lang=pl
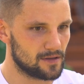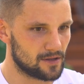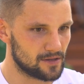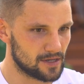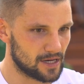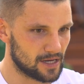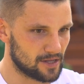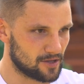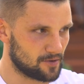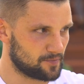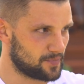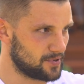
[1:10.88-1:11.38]
No
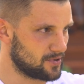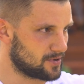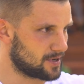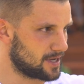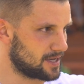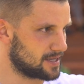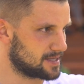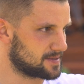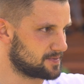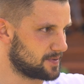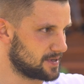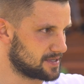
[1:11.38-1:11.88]
nie, no piłka
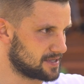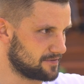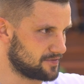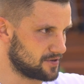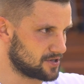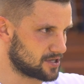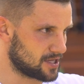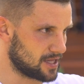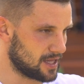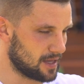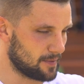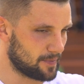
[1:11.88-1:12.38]
jest
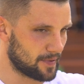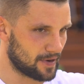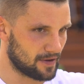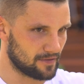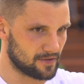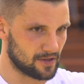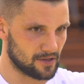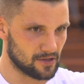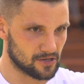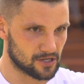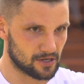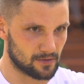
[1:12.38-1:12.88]
specyficzna
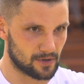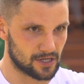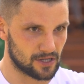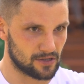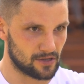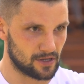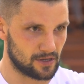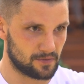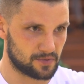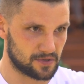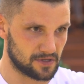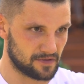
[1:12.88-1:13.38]
naprawdę, no trzeba się
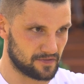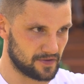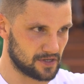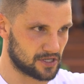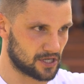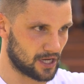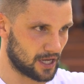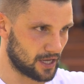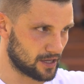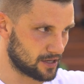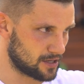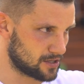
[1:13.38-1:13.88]
do niej
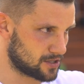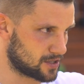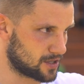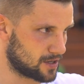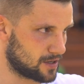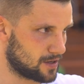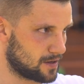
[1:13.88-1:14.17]
przyzwyczaić.